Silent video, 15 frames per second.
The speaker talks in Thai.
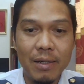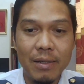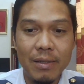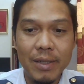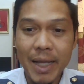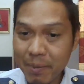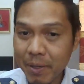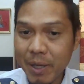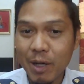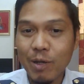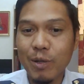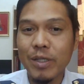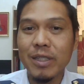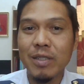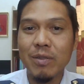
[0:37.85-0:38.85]
เลขพยาก
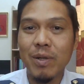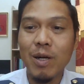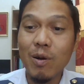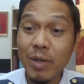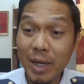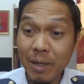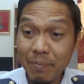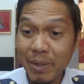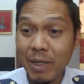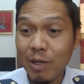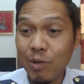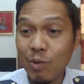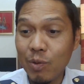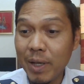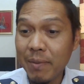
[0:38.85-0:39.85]
รณ์หรือว่าห้องเลขเปลี่ยนเรีย
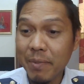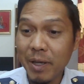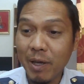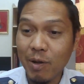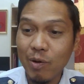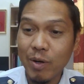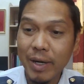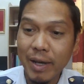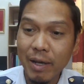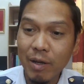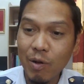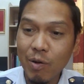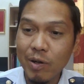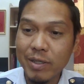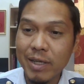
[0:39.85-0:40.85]
นรู้เลขพยากรณ์นะ
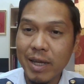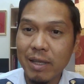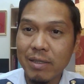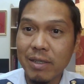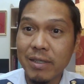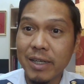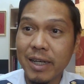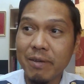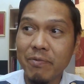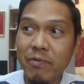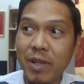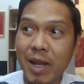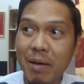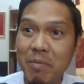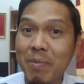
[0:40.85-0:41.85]
ก็จะเจอกันเว
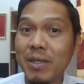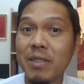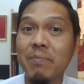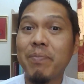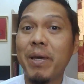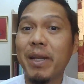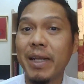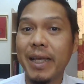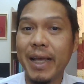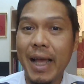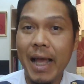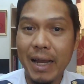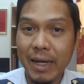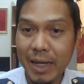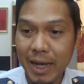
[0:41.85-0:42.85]
ลาประมาณ 18นาฬิ
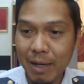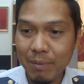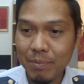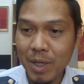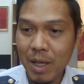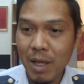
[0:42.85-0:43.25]
กานะครับ